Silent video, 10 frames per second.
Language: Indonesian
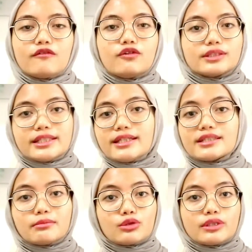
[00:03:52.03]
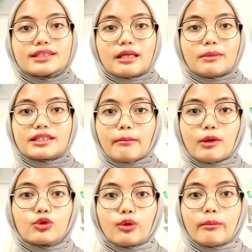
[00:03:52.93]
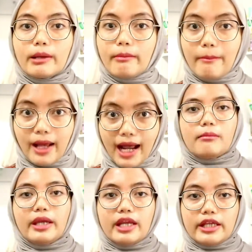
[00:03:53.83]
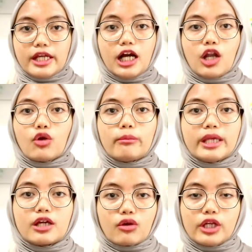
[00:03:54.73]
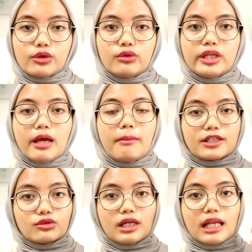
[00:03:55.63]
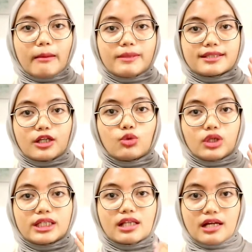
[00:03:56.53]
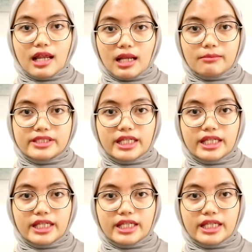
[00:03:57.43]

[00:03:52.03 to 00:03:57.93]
Fungsinya sebetulnya sama-sama untuk melembabkan. Bedanya kalau mikro itu dia masuk ke lapisan kulit terdalam.